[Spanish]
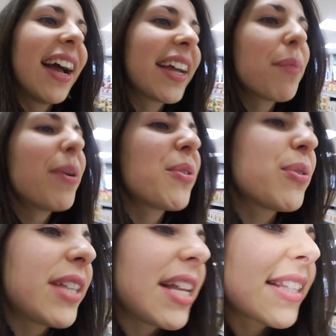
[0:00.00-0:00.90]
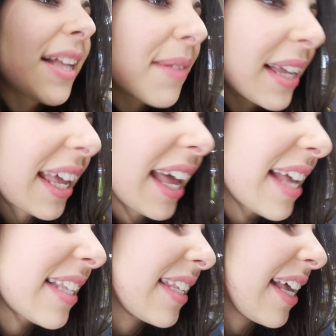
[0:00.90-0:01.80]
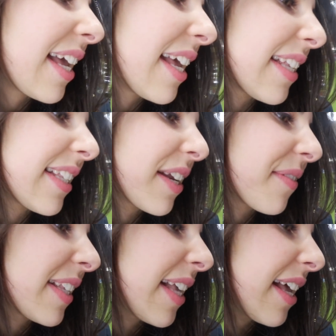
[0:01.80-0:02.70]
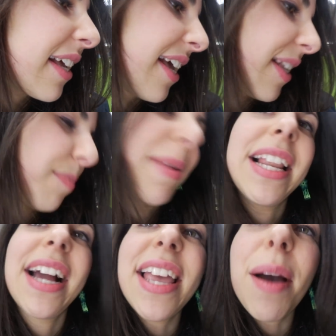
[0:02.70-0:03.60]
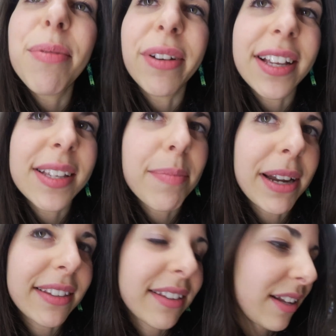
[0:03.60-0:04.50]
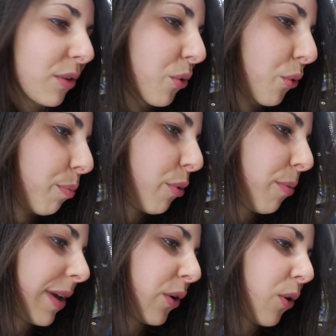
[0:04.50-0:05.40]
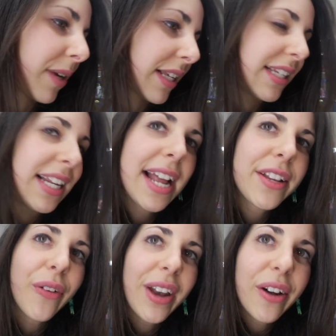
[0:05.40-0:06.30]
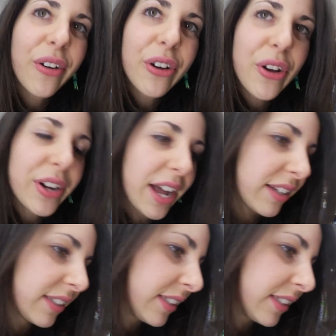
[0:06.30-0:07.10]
Aunque bueno, ustedes saben que esa cerveza es belga ya porque hace parte del grupo belgo-brasileño, la Corona.